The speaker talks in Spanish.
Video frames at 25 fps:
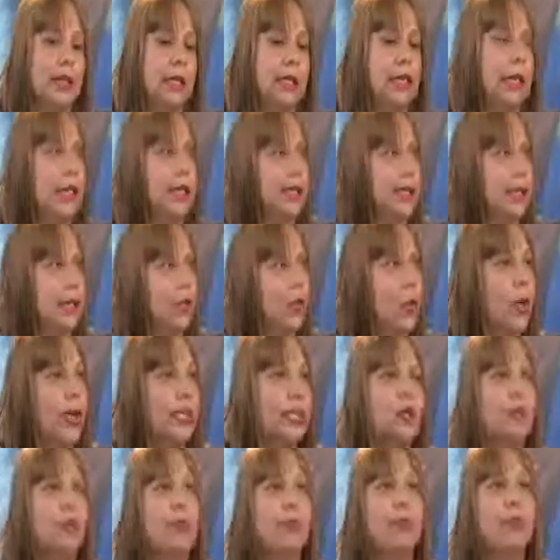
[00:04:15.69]
Y ahí te
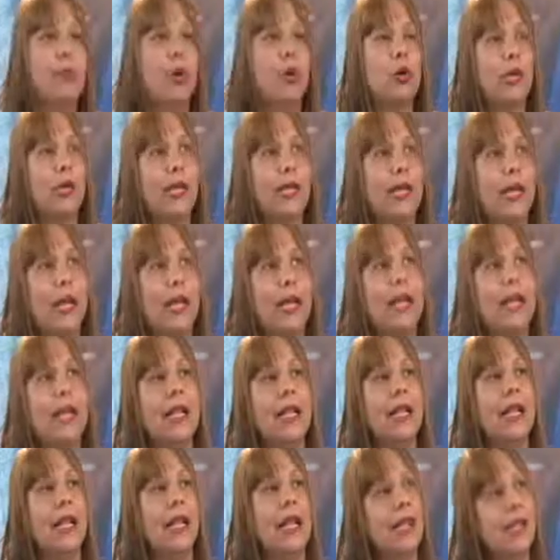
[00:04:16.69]
cuento por qué
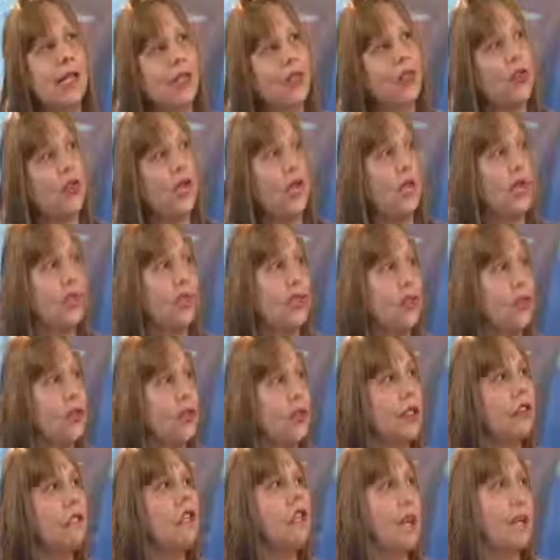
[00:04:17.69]
la
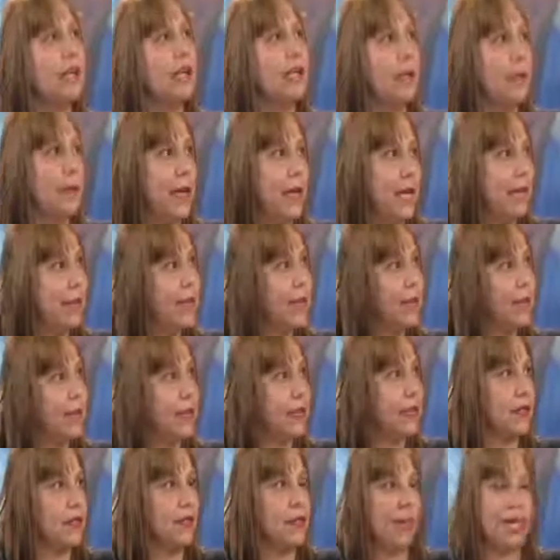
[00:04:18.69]
nacionalización de Fama de América
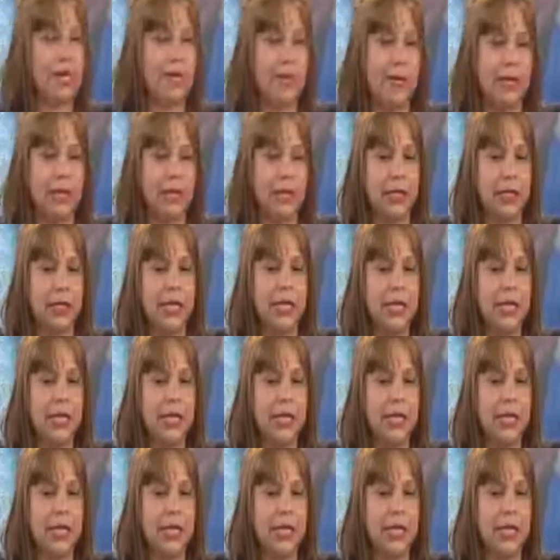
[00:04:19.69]
específicamente.